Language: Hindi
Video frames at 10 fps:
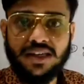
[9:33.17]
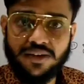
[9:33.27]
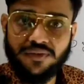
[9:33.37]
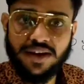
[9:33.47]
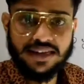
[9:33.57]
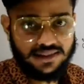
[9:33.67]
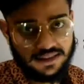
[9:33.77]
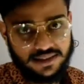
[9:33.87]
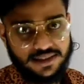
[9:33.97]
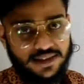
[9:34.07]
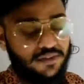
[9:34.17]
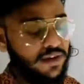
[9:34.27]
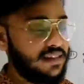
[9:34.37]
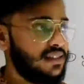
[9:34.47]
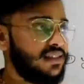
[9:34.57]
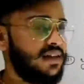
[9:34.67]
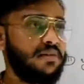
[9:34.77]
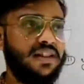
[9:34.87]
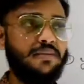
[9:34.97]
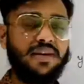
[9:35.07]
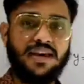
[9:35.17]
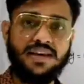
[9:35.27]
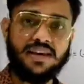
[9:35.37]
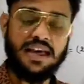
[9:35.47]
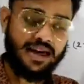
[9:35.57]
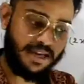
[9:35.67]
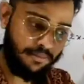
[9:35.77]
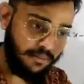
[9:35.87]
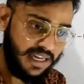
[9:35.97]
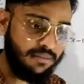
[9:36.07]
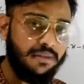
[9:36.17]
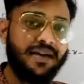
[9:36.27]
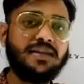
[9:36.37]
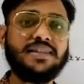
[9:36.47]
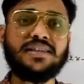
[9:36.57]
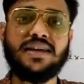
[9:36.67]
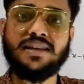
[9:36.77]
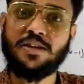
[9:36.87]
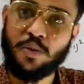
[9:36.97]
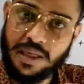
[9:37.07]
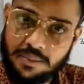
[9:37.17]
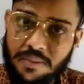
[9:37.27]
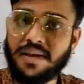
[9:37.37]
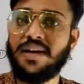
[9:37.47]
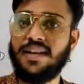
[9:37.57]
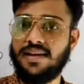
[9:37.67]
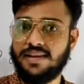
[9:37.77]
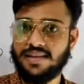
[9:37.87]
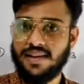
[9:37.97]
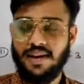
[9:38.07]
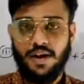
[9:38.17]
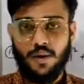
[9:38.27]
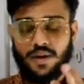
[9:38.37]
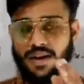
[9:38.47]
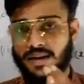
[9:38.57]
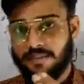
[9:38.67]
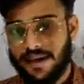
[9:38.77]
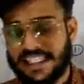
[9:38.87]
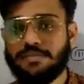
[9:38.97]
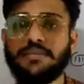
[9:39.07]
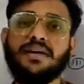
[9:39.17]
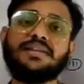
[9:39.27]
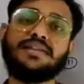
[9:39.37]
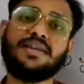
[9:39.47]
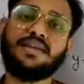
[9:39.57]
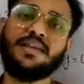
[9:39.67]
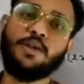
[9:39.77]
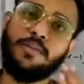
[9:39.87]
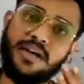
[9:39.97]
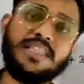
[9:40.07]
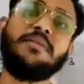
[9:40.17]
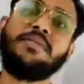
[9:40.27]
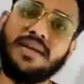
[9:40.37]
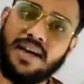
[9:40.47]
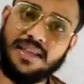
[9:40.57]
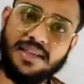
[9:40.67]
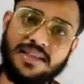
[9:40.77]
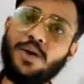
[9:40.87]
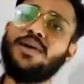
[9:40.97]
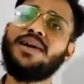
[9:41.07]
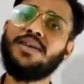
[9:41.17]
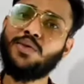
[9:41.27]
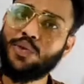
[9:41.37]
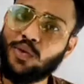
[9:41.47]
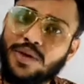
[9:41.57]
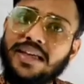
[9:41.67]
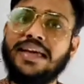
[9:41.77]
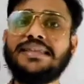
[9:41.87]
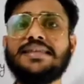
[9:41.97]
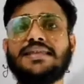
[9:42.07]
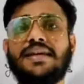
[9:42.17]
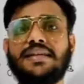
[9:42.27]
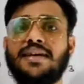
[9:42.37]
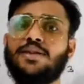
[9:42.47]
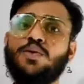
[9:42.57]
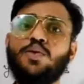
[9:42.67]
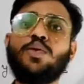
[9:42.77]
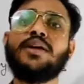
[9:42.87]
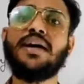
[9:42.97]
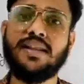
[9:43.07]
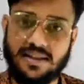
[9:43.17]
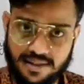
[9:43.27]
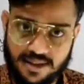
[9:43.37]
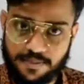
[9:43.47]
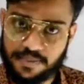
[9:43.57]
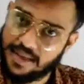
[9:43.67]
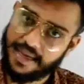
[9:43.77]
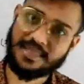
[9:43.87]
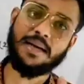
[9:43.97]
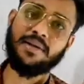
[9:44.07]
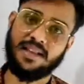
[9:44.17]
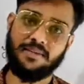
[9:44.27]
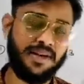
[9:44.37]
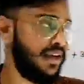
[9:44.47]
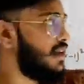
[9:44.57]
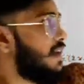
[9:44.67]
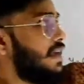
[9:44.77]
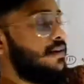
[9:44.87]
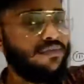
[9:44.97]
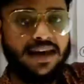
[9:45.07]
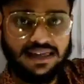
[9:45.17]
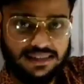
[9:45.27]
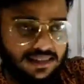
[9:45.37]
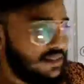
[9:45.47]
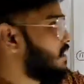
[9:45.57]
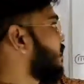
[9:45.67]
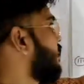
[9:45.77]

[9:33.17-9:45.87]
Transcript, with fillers: इफ एग्जिस्ट इफ एग्जिस्ट का मतलब ये है कि अगर मिनिमम एग्जिस्ट करती है तो मिनिमम निकाल दीजिए और अगर मैक्सिमम एग्जिस्ट करती है तो मैक्सिमम निकाल दीजिए और अगर दोनों ही एग्जिस्ट करती है तो दोनों निकाल दीजिए ऐसा मतलब है इफ एग्जिस्ट का